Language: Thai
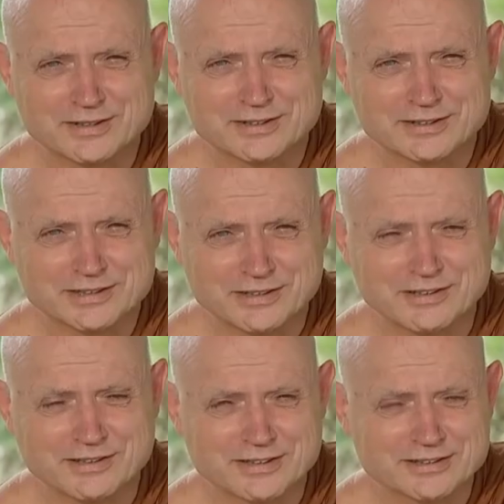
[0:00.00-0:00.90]
ชน์
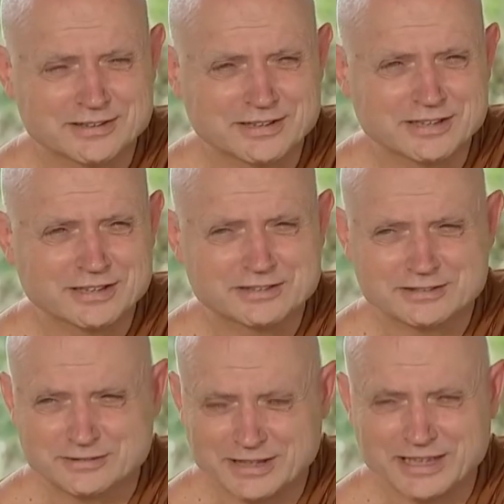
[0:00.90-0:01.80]
ต่อ
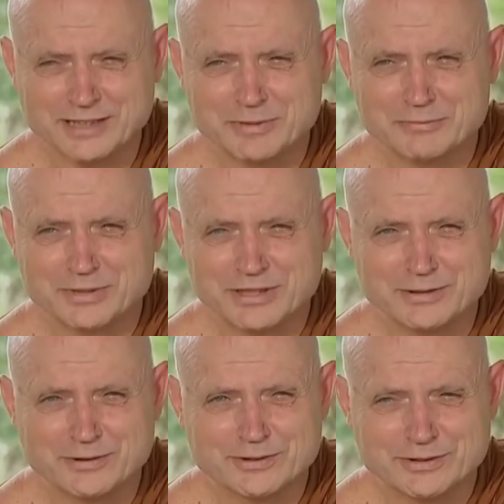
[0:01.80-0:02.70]
ตัวเองเป็นประ
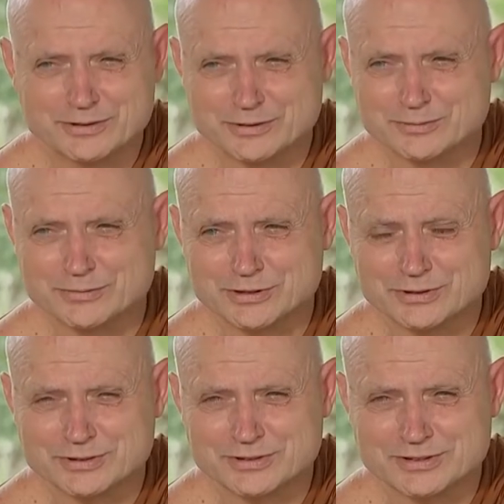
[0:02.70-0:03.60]
โยชน์ต่อชุมช
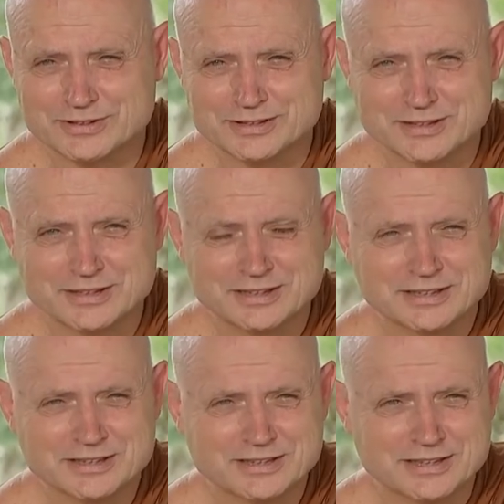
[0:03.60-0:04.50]
น
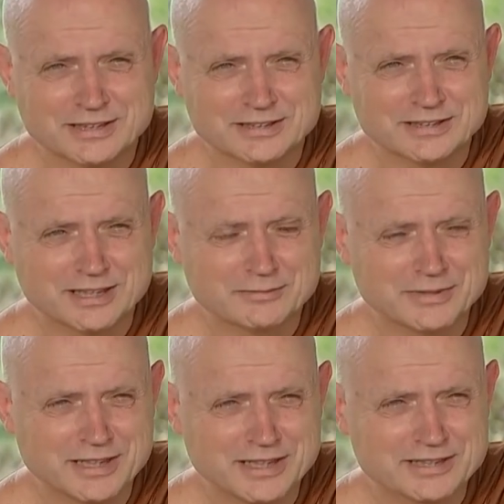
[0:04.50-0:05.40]

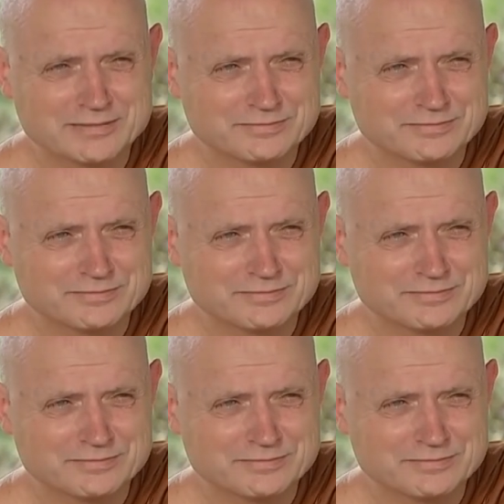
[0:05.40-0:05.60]
ทำให้